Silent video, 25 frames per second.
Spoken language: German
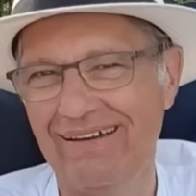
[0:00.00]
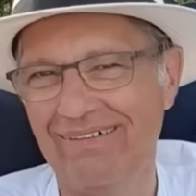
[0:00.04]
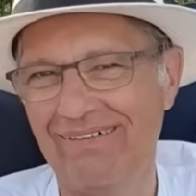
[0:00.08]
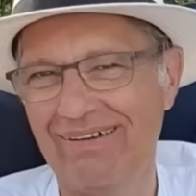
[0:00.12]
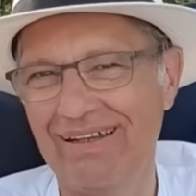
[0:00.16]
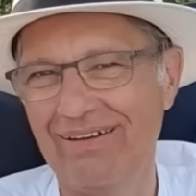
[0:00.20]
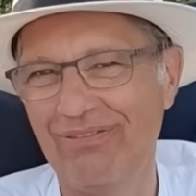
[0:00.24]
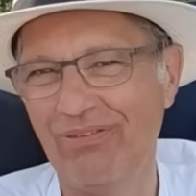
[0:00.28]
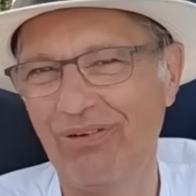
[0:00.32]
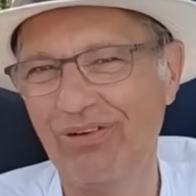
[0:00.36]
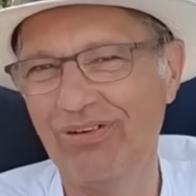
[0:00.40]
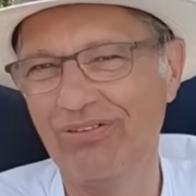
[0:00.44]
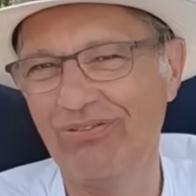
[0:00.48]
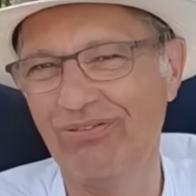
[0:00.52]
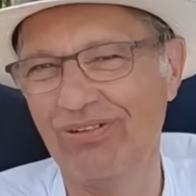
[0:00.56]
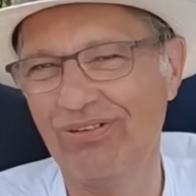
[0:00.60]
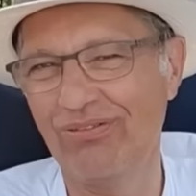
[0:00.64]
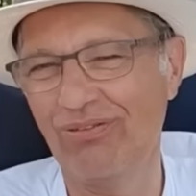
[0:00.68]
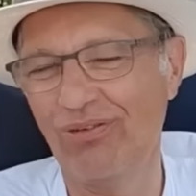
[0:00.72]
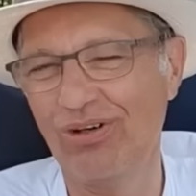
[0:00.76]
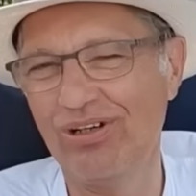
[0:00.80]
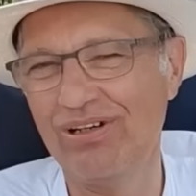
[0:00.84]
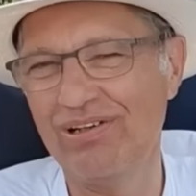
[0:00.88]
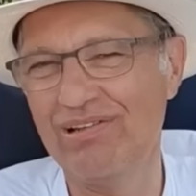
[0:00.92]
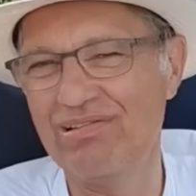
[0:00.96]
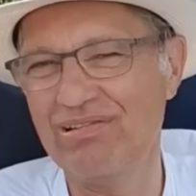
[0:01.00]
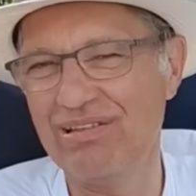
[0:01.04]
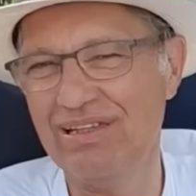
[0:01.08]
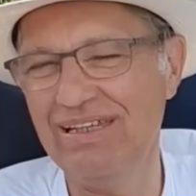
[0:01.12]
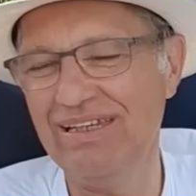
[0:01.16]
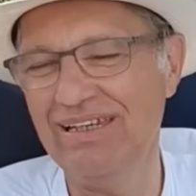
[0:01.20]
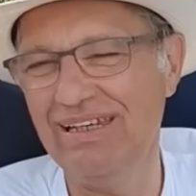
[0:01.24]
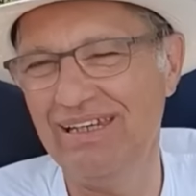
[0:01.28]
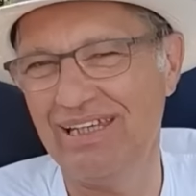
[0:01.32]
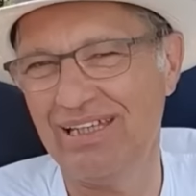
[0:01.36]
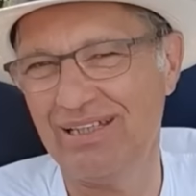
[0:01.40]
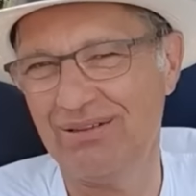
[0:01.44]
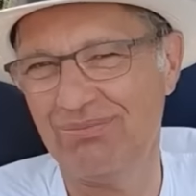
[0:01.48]
Die Jungen wollen sie
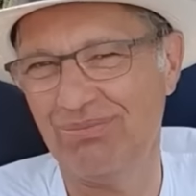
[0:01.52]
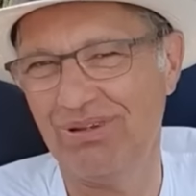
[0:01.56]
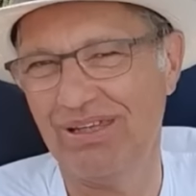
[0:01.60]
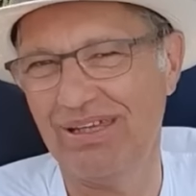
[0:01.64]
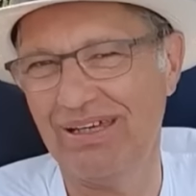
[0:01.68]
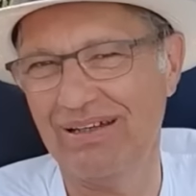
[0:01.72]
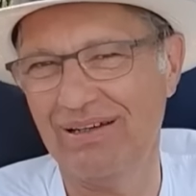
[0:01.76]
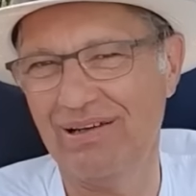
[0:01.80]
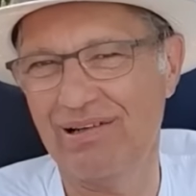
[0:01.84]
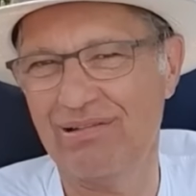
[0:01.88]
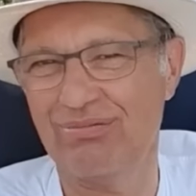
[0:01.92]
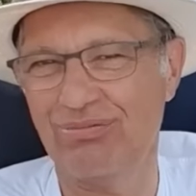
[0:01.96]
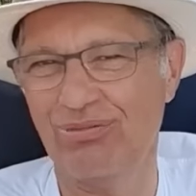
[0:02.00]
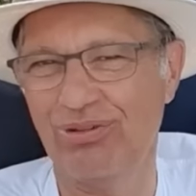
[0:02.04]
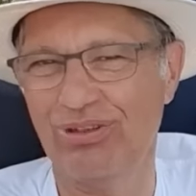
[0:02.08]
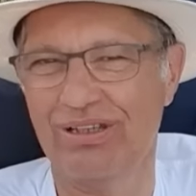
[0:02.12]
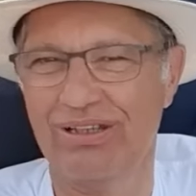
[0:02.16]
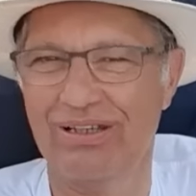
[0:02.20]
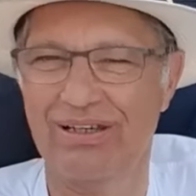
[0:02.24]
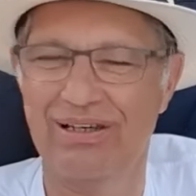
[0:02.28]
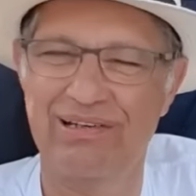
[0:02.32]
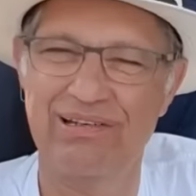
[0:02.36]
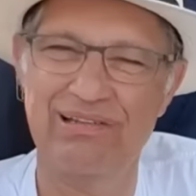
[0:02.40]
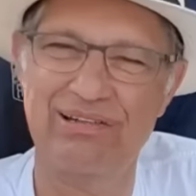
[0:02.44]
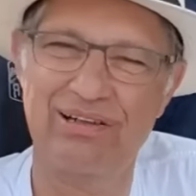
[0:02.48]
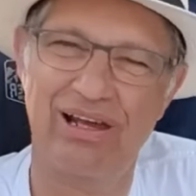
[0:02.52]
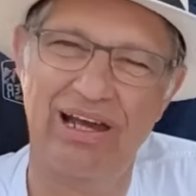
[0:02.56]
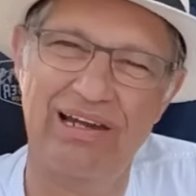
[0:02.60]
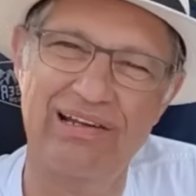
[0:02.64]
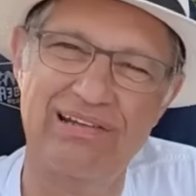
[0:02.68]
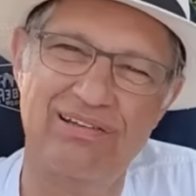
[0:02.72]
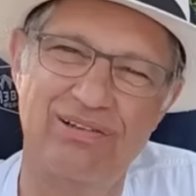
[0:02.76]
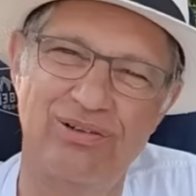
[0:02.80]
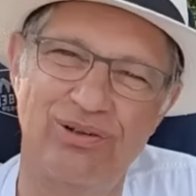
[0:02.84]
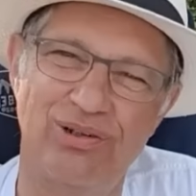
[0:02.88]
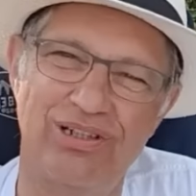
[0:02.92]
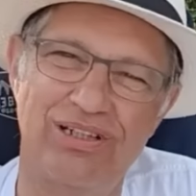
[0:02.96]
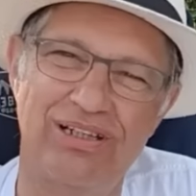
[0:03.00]
nicht mehr. Das wurde jetzt
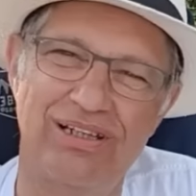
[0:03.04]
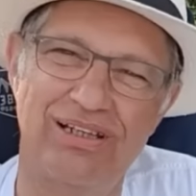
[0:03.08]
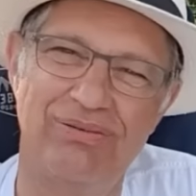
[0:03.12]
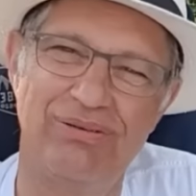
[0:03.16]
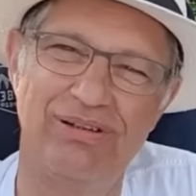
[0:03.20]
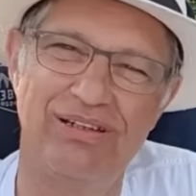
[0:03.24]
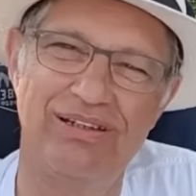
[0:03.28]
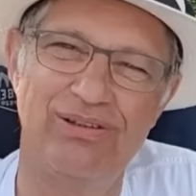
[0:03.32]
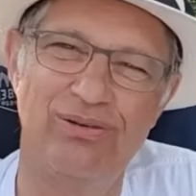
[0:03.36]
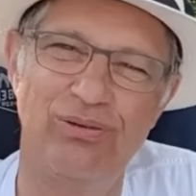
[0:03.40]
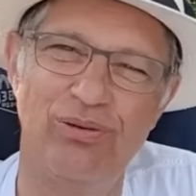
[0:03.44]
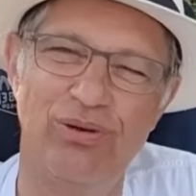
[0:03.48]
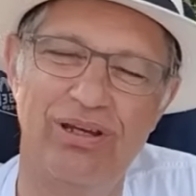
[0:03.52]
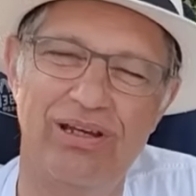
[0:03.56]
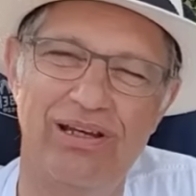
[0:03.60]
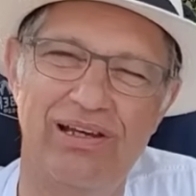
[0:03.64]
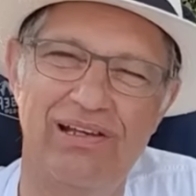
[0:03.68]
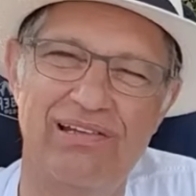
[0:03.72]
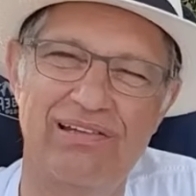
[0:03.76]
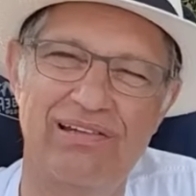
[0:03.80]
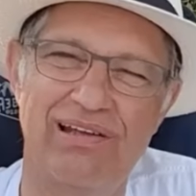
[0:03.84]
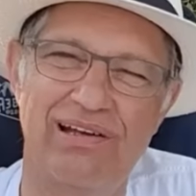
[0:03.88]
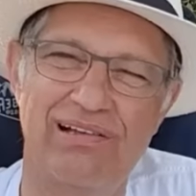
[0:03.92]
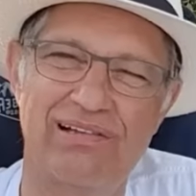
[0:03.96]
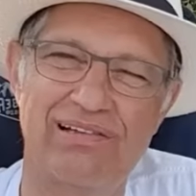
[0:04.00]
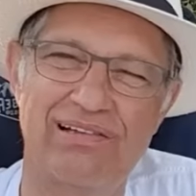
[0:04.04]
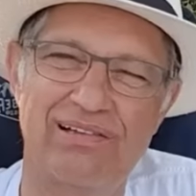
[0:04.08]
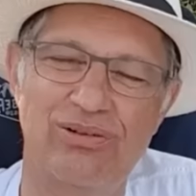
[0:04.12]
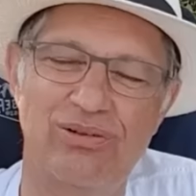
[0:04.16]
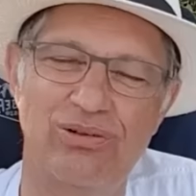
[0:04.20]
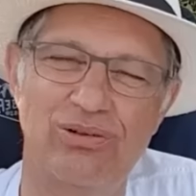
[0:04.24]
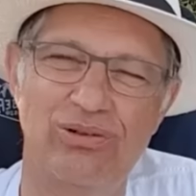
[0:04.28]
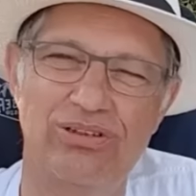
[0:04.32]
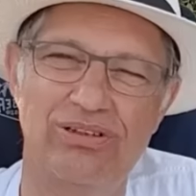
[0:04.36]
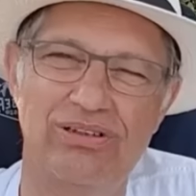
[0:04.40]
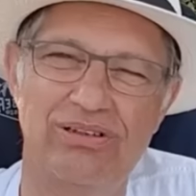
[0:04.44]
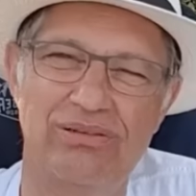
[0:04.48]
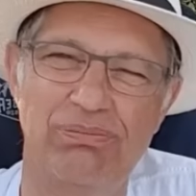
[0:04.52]
ganz deutlich in Thüringen, Sachsen
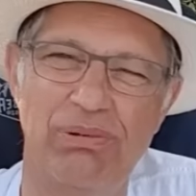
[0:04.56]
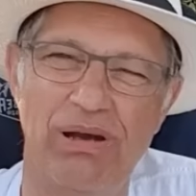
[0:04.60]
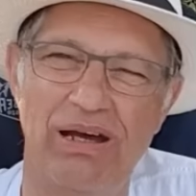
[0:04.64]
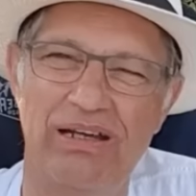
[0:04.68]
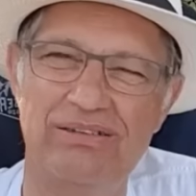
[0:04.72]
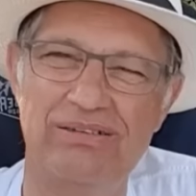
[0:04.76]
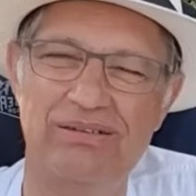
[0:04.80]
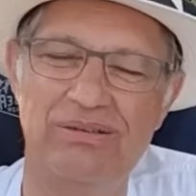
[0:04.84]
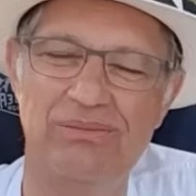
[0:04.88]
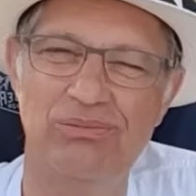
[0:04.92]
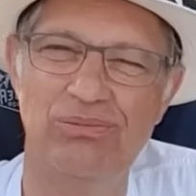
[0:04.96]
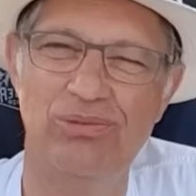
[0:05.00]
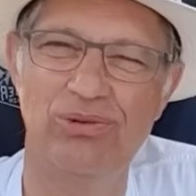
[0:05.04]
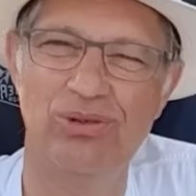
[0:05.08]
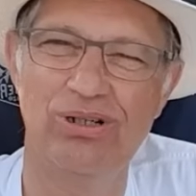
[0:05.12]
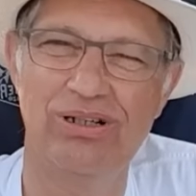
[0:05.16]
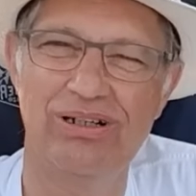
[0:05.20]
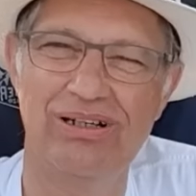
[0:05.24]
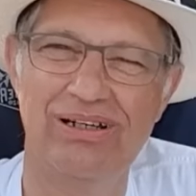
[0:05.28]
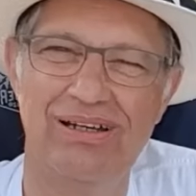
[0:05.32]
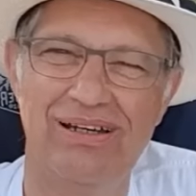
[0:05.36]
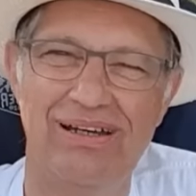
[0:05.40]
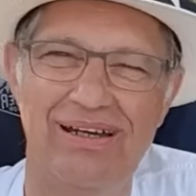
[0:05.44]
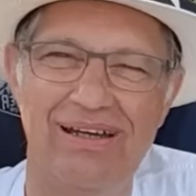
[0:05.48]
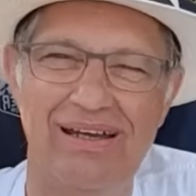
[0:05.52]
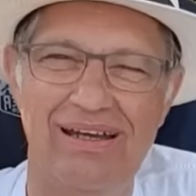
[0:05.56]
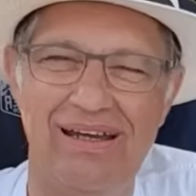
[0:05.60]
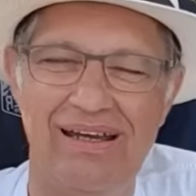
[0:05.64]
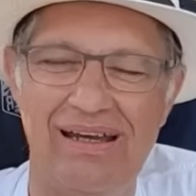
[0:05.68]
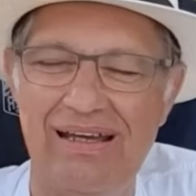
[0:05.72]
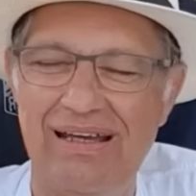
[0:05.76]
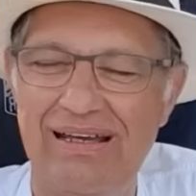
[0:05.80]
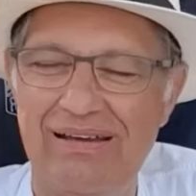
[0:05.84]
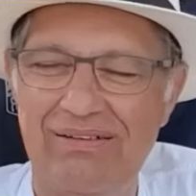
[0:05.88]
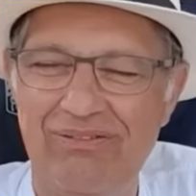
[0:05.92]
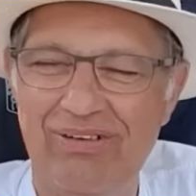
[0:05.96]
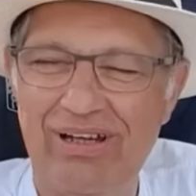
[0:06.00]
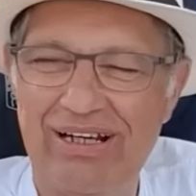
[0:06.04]
und Brandenburg
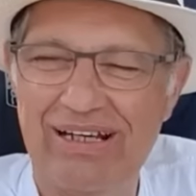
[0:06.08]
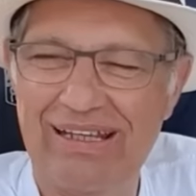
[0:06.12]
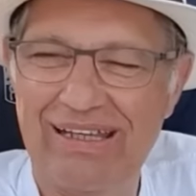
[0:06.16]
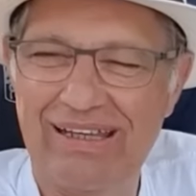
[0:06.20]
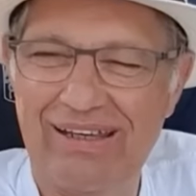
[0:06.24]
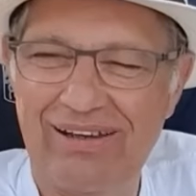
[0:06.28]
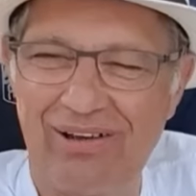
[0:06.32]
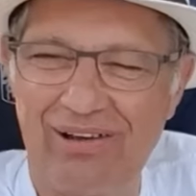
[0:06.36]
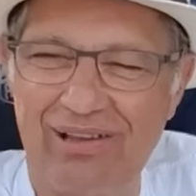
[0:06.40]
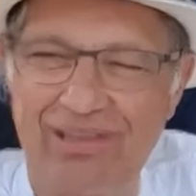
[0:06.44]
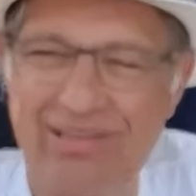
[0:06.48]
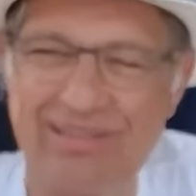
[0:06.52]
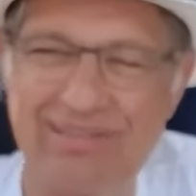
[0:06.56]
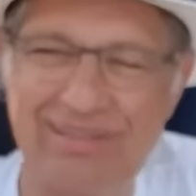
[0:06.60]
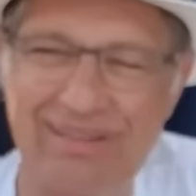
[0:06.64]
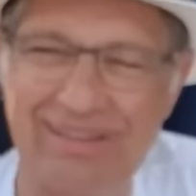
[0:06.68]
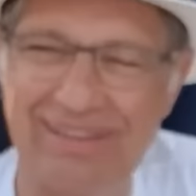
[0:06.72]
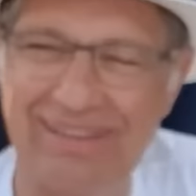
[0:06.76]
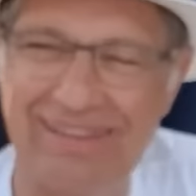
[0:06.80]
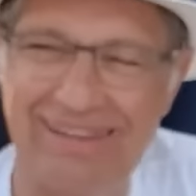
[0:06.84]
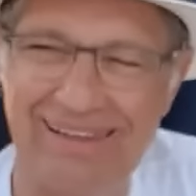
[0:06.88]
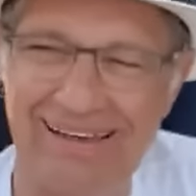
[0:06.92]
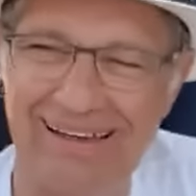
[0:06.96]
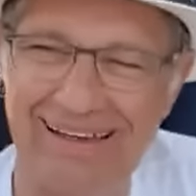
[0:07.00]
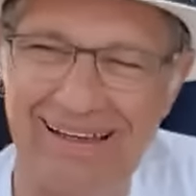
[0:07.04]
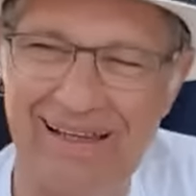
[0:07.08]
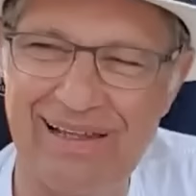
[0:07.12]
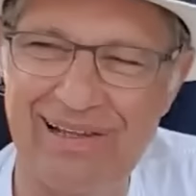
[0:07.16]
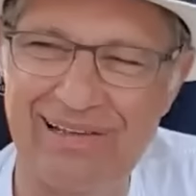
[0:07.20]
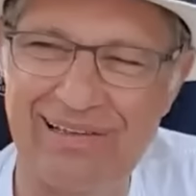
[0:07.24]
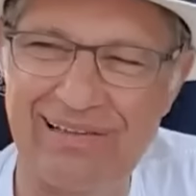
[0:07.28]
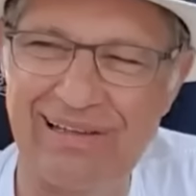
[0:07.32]
äh, wirklich köstlich. Ja.